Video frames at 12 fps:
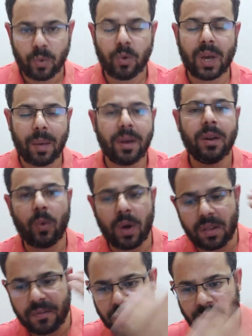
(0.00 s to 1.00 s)
وكمان
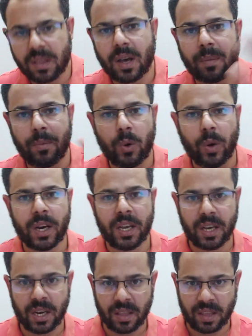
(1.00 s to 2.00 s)
الوصف يظهر باللغة
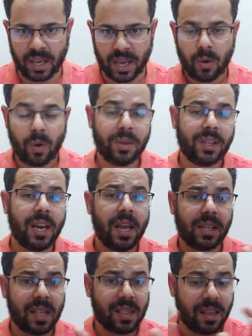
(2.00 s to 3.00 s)
الإنجليزية وبالتالي
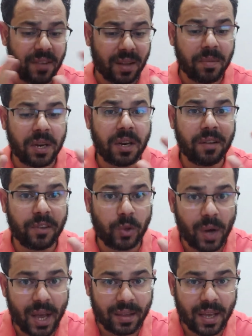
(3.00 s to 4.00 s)
هتستفاد من إن
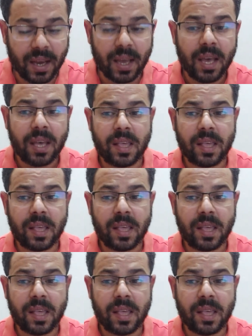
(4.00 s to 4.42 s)
فيديوهاتك